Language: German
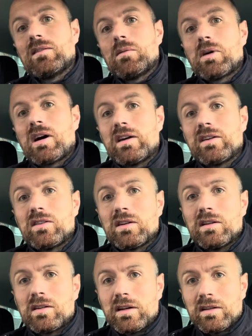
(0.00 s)
im Bereich
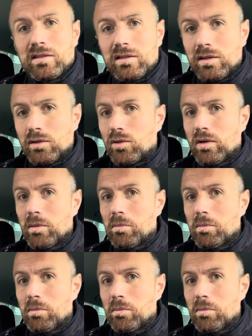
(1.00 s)
Digitalisierung,